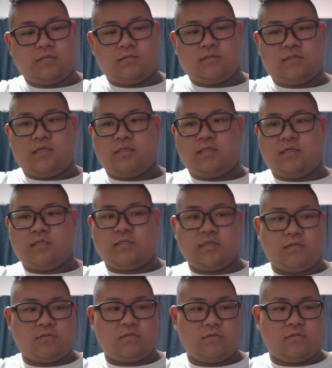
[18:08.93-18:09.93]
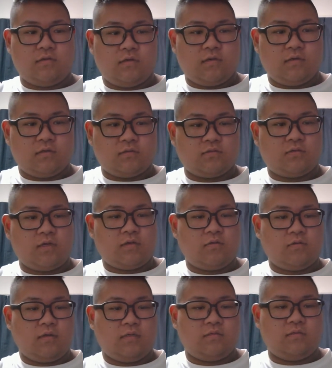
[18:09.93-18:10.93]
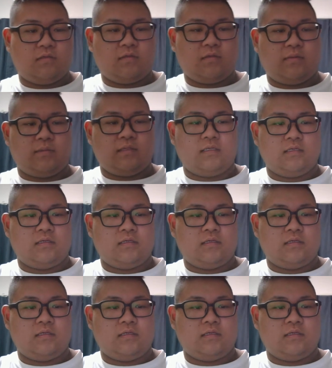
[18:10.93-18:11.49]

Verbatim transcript: 宣伝してくるクソ野郎がいるね、たまに。